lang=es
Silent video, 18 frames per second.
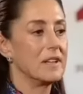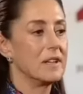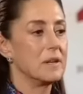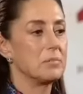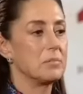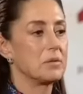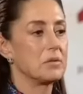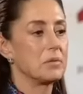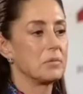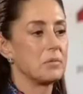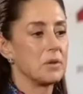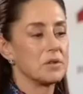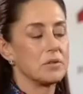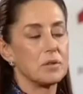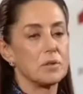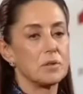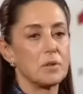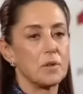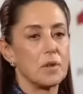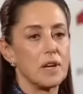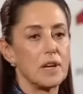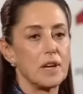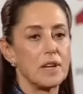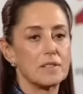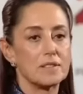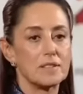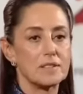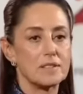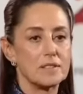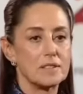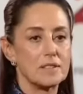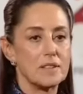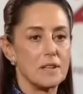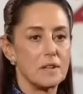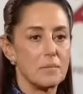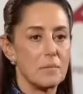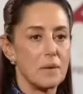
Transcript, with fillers: eh, por supuesto todas las